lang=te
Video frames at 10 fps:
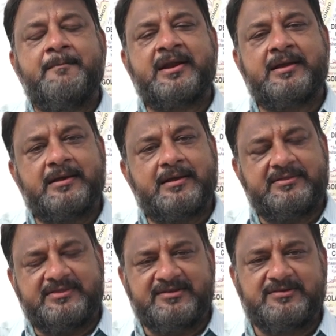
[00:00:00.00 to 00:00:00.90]
మన
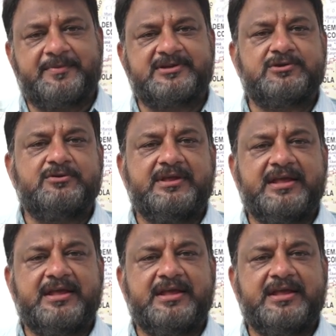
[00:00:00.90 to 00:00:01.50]
దేశ ప్రజలు